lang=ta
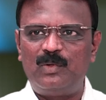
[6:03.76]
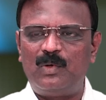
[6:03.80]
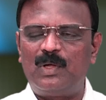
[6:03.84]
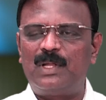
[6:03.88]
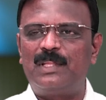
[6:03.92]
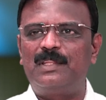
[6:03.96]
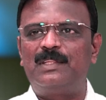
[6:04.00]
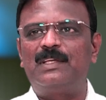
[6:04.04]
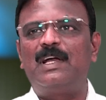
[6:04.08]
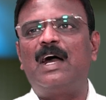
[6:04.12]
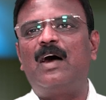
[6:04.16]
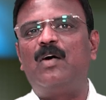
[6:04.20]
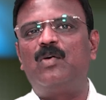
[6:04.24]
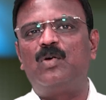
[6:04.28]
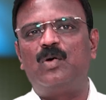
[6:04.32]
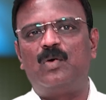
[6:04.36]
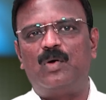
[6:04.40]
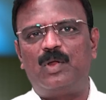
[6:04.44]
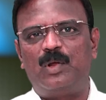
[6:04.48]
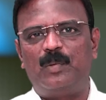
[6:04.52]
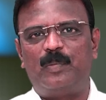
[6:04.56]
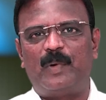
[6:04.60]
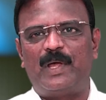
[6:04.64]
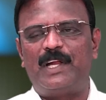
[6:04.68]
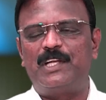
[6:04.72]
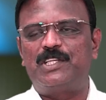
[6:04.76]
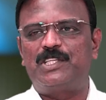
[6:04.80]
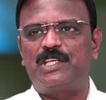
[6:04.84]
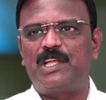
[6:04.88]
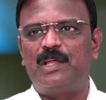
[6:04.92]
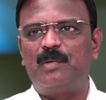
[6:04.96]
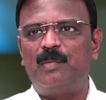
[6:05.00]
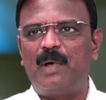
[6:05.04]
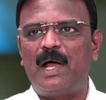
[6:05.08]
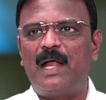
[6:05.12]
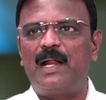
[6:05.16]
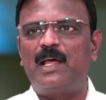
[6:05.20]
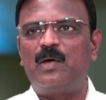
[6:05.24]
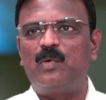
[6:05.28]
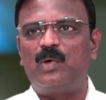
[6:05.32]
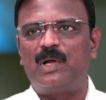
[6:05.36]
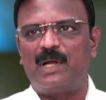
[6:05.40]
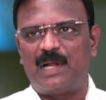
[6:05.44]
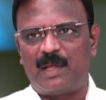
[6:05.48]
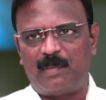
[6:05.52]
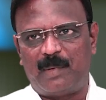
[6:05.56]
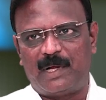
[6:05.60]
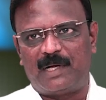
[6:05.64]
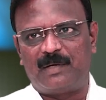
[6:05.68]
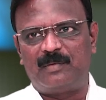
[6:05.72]
தூரத்துக்கு அவங்க ஒரு பரிச்சயமான ஒரு
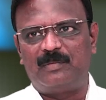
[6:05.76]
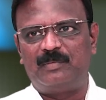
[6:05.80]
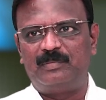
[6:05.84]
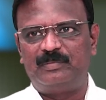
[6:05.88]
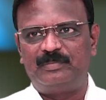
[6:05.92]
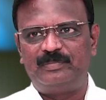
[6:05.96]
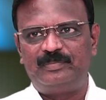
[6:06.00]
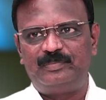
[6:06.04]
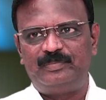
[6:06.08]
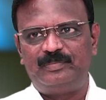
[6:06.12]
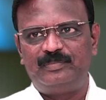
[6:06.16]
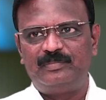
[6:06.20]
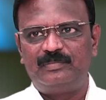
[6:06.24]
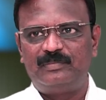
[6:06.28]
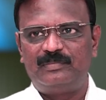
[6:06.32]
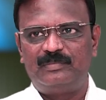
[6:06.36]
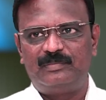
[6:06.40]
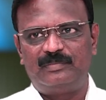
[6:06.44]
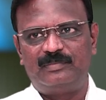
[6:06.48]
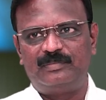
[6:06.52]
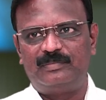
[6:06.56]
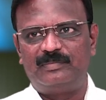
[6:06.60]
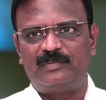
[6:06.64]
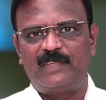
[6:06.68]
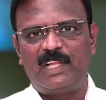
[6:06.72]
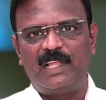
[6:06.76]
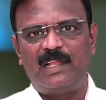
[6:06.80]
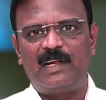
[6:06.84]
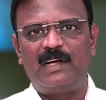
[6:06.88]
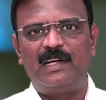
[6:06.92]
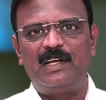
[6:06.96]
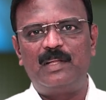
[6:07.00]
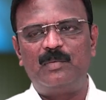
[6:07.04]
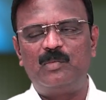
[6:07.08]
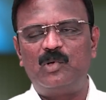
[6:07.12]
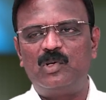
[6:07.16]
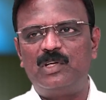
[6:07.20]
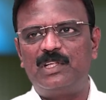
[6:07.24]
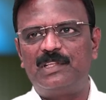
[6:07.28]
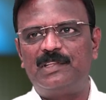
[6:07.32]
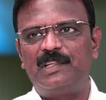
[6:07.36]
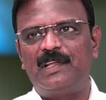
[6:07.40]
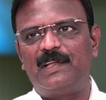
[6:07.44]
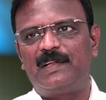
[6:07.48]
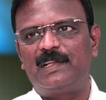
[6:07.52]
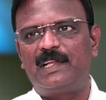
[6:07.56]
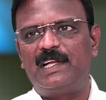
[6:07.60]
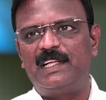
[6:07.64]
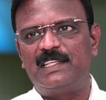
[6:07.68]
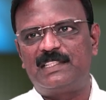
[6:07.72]
நபர் இரண்டு மூன்று
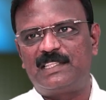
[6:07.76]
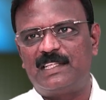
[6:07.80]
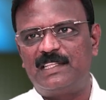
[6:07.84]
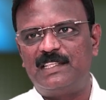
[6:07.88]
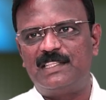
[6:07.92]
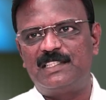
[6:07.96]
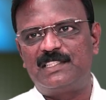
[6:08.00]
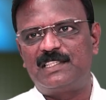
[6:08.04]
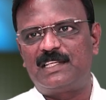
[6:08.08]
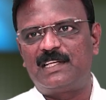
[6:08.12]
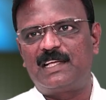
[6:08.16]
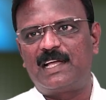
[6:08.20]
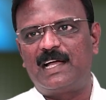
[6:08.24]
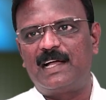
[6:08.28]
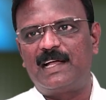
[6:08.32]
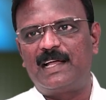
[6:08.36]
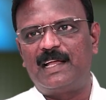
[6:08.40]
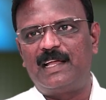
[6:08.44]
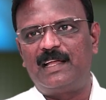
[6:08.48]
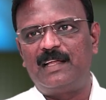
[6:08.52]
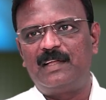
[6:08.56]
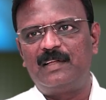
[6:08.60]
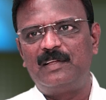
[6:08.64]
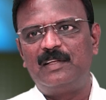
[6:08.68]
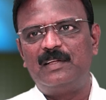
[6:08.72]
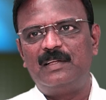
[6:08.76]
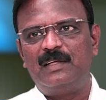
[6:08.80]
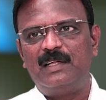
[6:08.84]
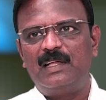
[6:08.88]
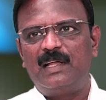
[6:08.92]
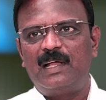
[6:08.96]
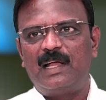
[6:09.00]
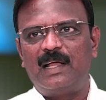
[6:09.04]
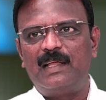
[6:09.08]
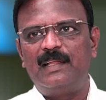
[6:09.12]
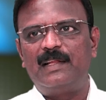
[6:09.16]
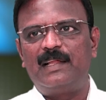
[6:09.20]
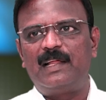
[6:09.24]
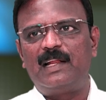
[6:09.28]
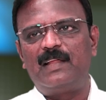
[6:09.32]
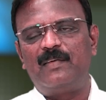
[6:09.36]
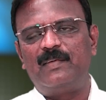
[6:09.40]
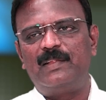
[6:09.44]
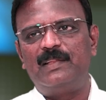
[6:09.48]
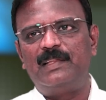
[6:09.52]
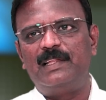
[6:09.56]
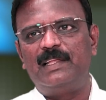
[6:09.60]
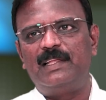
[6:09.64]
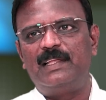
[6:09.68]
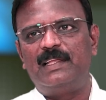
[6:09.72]
தேர்தலை சந்திச்சிருக்காங்க அதனால
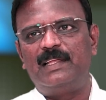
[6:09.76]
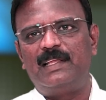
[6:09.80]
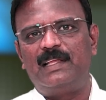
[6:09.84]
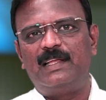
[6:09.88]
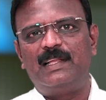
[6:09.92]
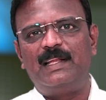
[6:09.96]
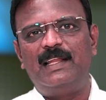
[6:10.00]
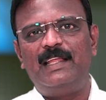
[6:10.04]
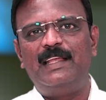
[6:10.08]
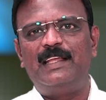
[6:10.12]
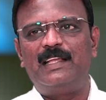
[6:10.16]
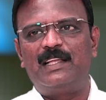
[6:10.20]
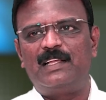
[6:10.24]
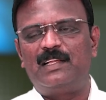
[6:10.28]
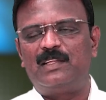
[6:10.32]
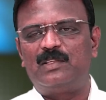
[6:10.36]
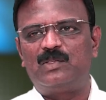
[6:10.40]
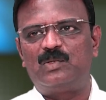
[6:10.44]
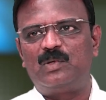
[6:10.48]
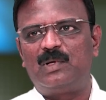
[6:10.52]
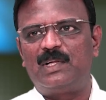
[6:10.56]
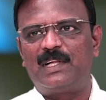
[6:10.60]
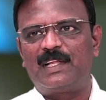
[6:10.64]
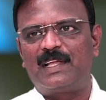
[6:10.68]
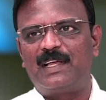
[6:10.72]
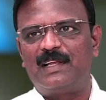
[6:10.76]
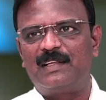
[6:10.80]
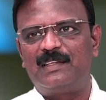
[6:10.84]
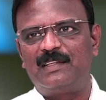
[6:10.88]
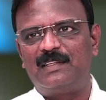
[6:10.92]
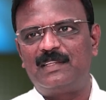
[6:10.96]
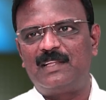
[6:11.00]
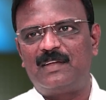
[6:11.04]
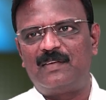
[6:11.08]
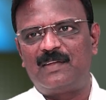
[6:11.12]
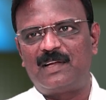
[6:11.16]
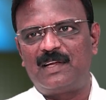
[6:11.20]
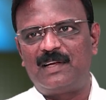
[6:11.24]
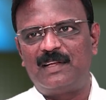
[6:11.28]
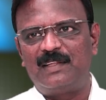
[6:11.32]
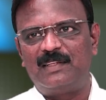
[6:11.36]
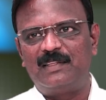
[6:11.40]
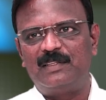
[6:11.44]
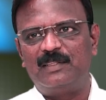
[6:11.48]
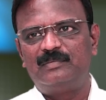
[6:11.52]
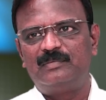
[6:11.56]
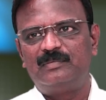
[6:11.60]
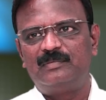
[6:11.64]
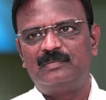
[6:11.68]
வந்து நீங்க சொல்ற கருத்து தவறானது